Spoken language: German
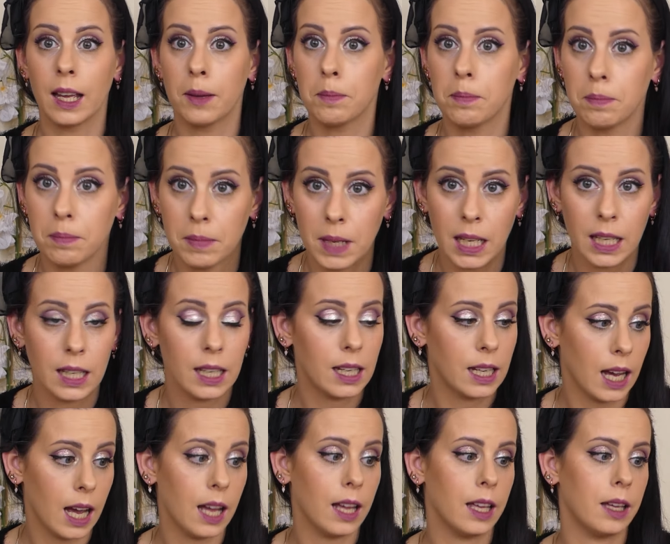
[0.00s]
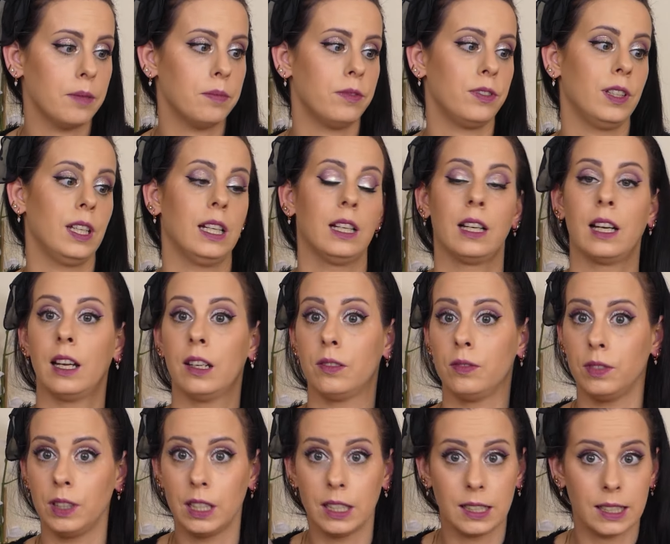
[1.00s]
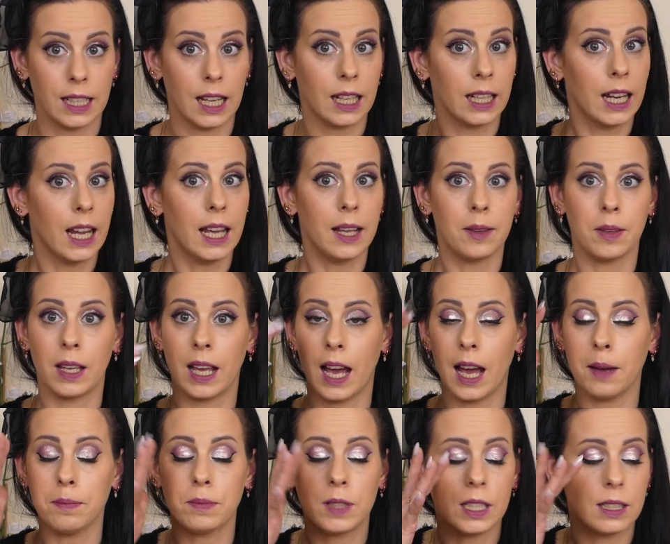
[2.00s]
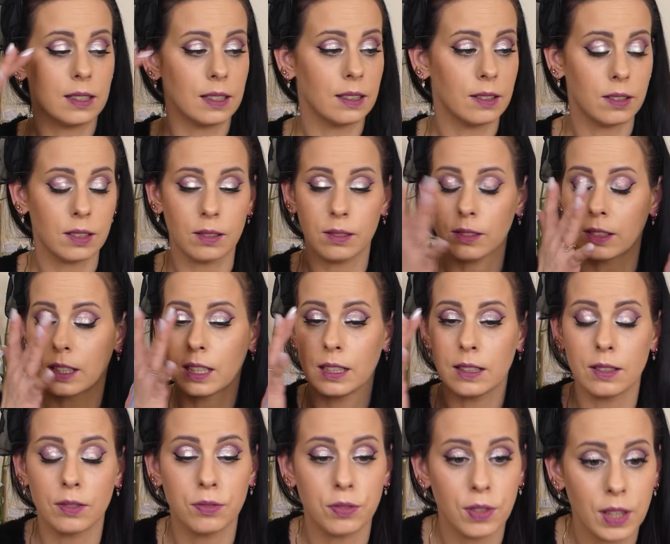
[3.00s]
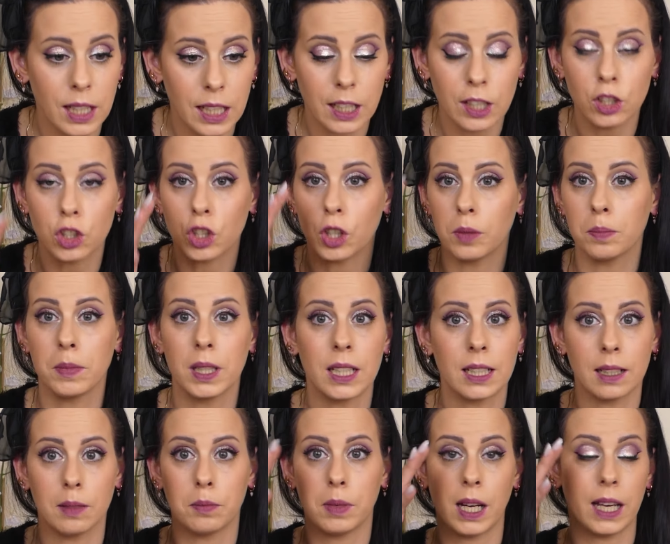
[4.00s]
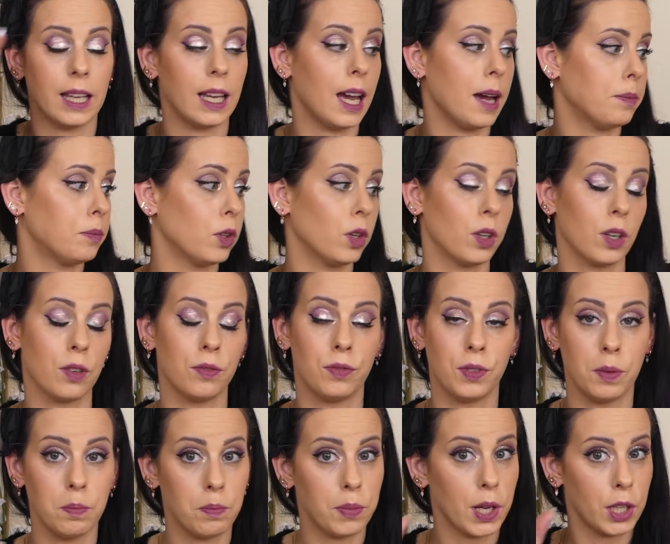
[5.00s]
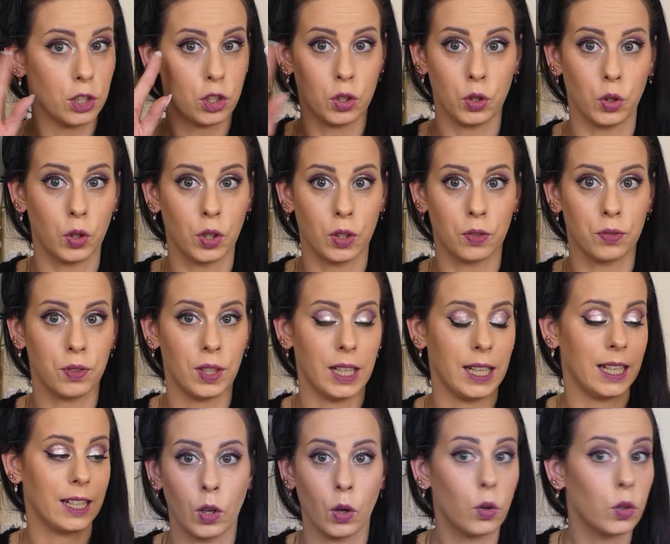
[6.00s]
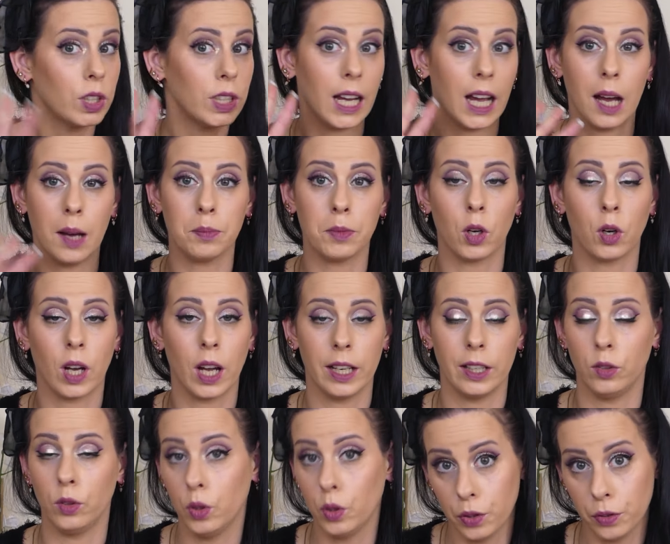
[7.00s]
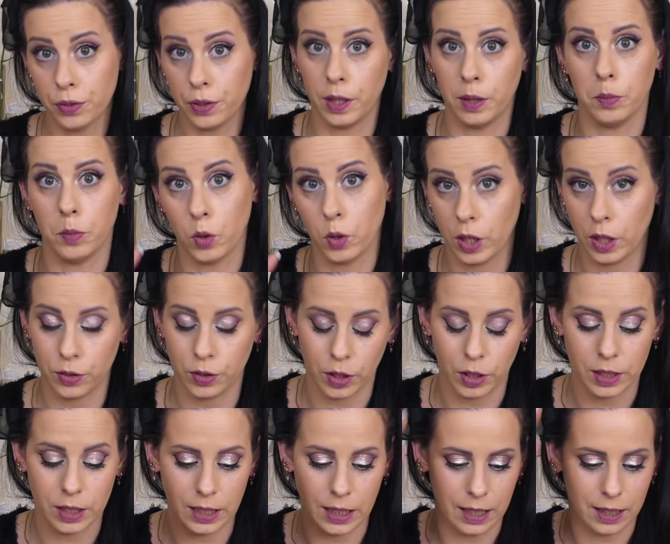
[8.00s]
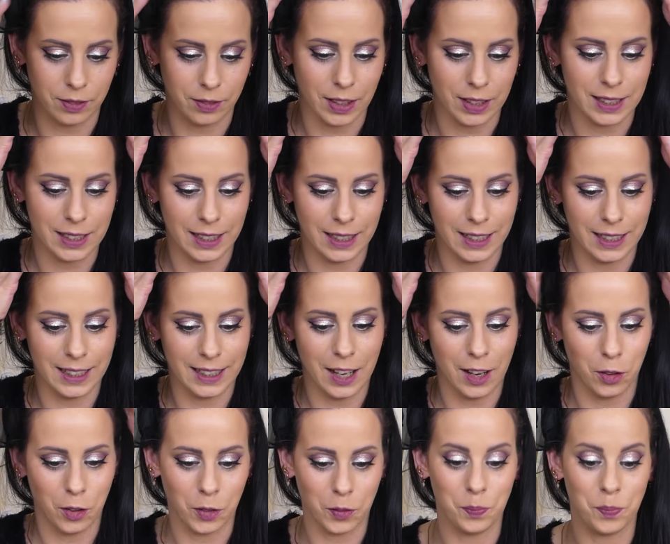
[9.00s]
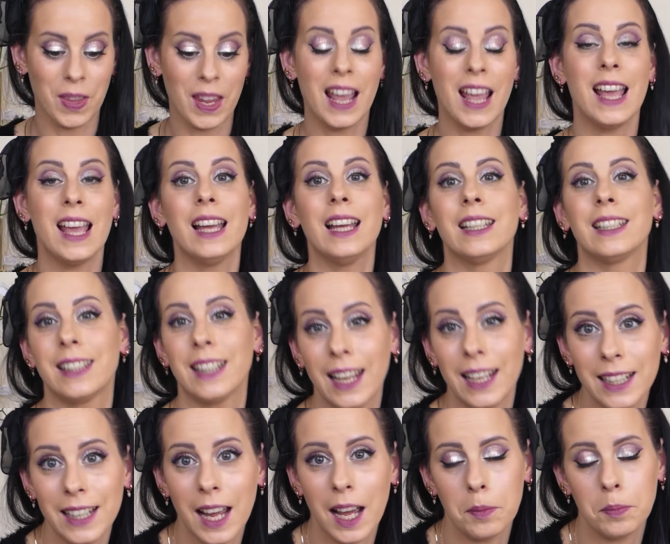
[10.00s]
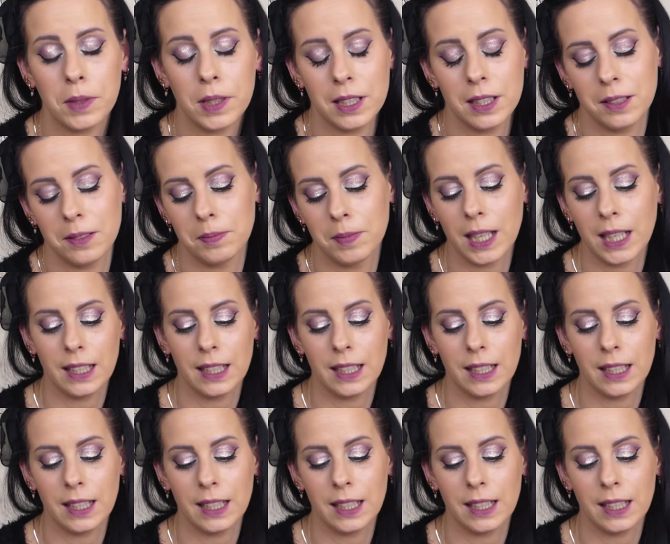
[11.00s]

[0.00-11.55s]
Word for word: mega empfehlen kann. Wie gesagt, ihr habt dieses, diese Pflege schon mit dabei, habt eure Wimpern schön gepflegt und ihr habt auch keinen Ölfilm oder sonst irgendwas in den Augen. Dann habe ich mir